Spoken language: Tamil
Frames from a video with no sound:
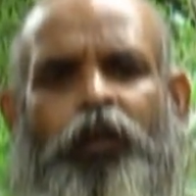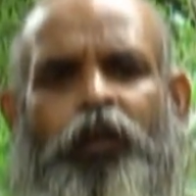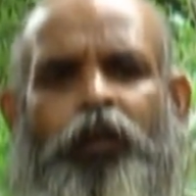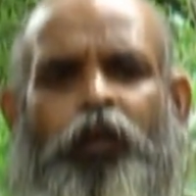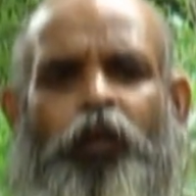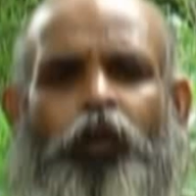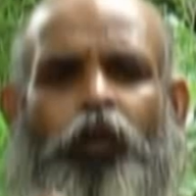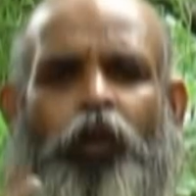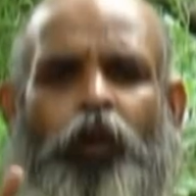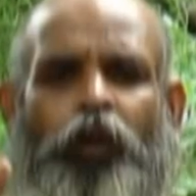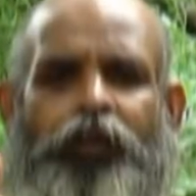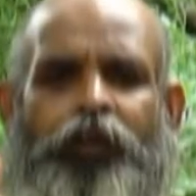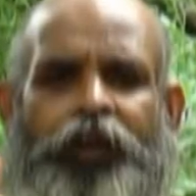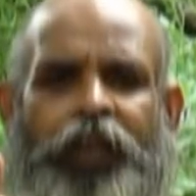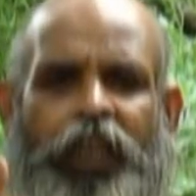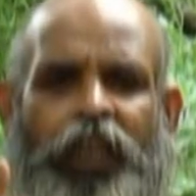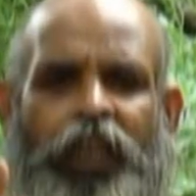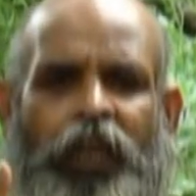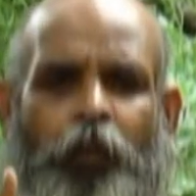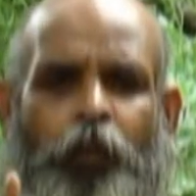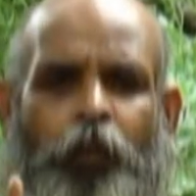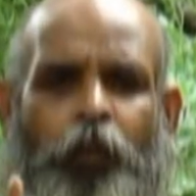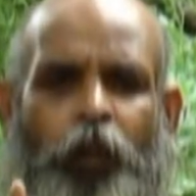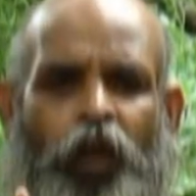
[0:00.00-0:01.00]
உங்கள்
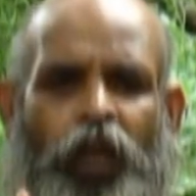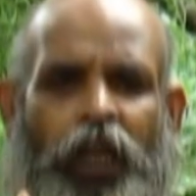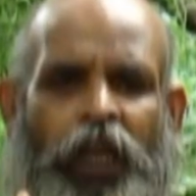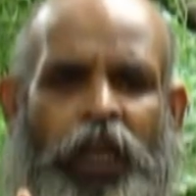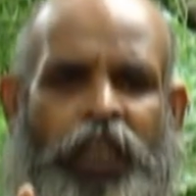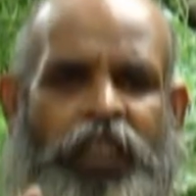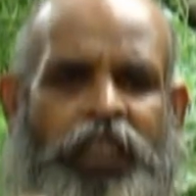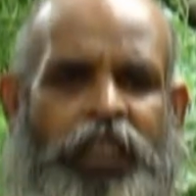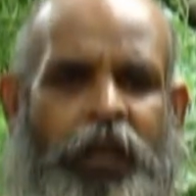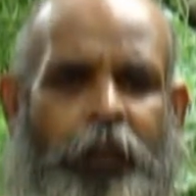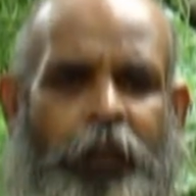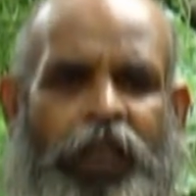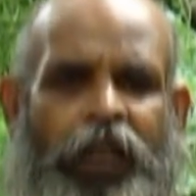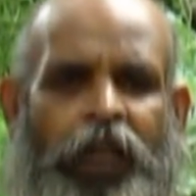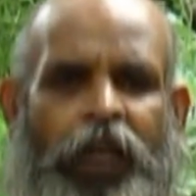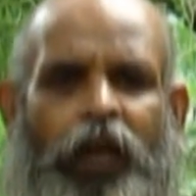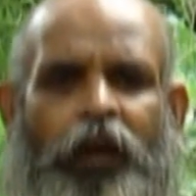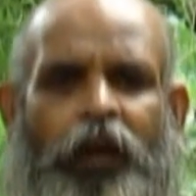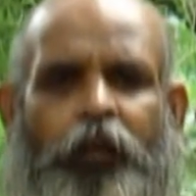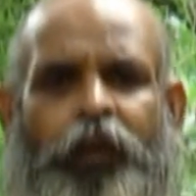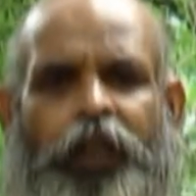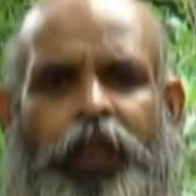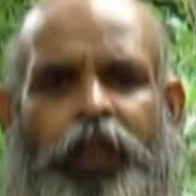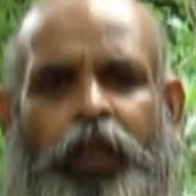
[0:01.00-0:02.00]
வீட்டில் பொண்டாட்டி
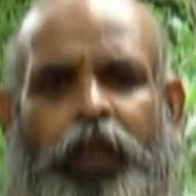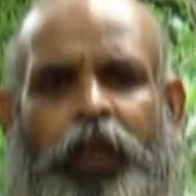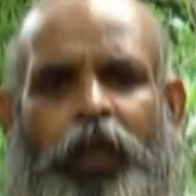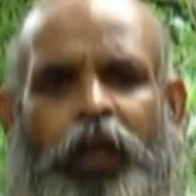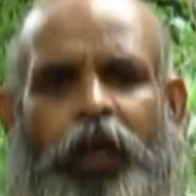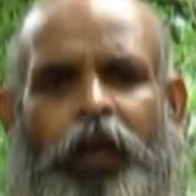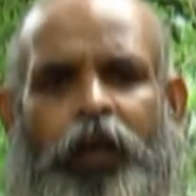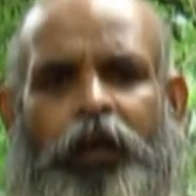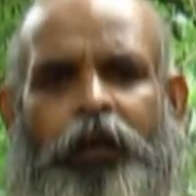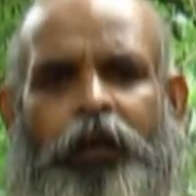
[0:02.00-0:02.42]
சமைக்கிறாங்க பார்த்தீங்களா